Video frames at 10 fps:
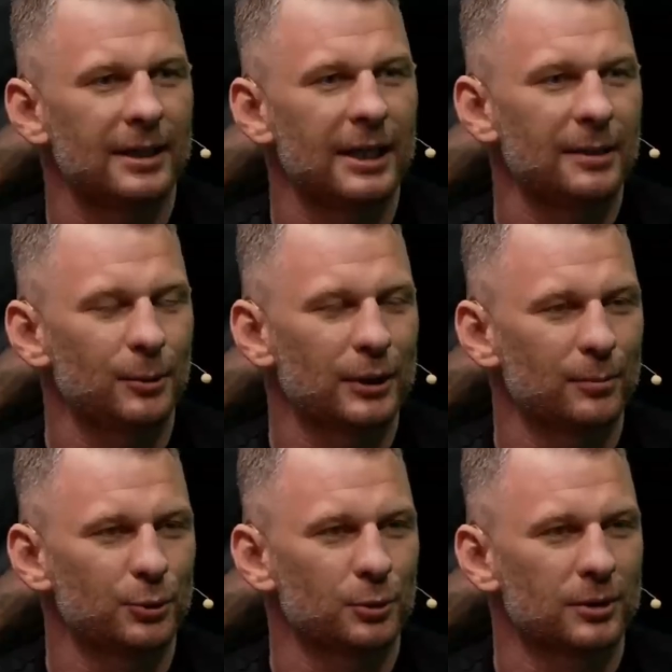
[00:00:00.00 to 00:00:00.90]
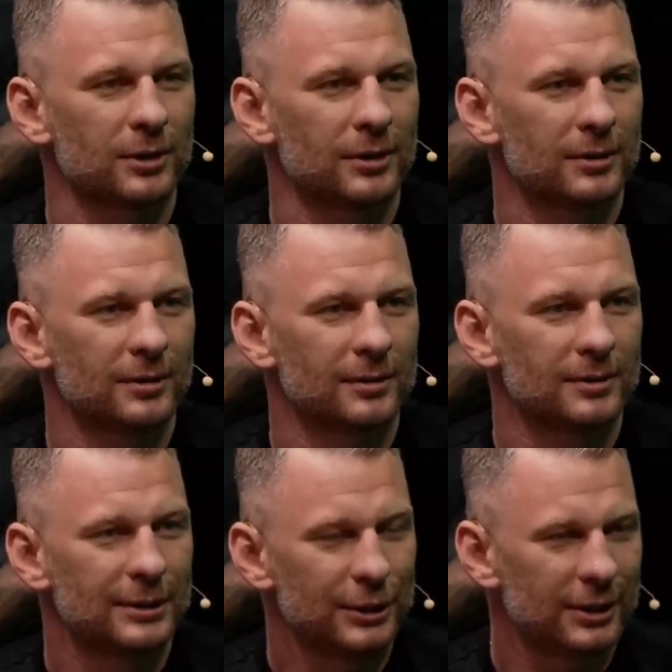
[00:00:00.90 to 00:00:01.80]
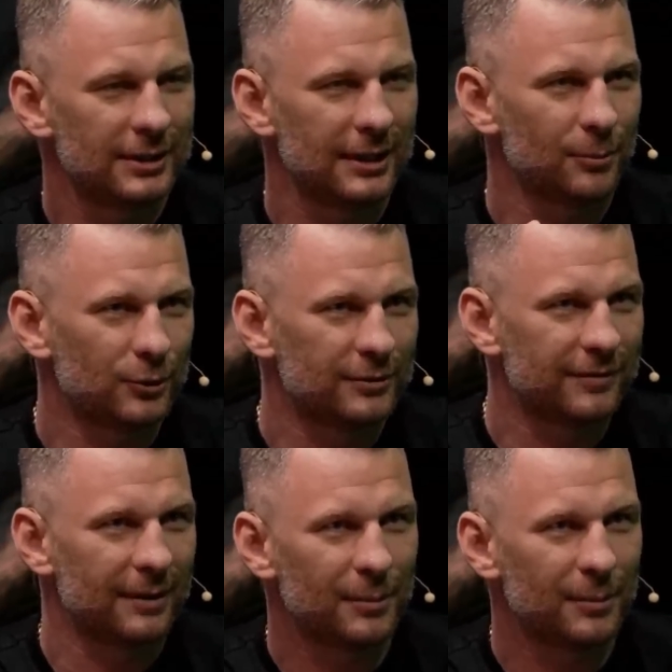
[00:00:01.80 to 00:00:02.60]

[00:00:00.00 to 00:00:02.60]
Kiedy? Kiedy był ten brzuch? Tydzień temu,